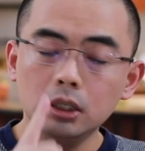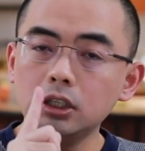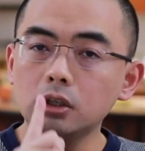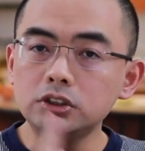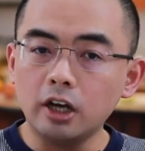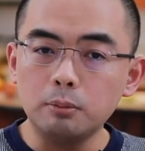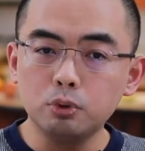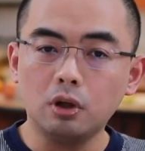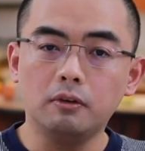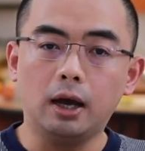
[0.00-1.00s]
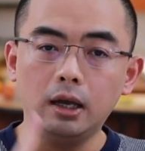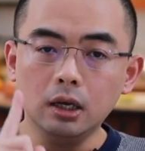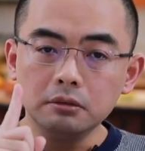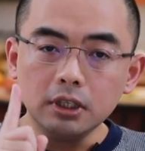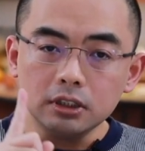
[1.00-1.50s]
然后这还不算完，
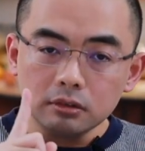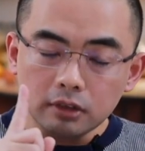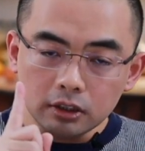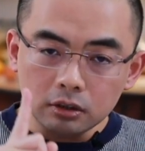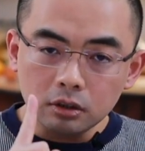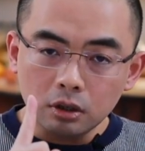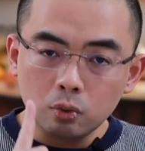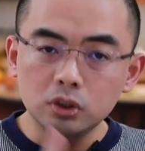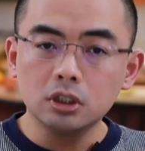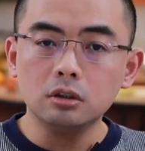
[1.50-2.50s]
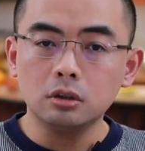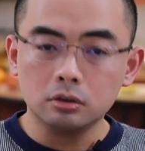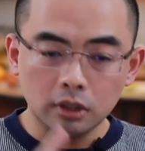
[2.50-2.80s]
在在这个过庭，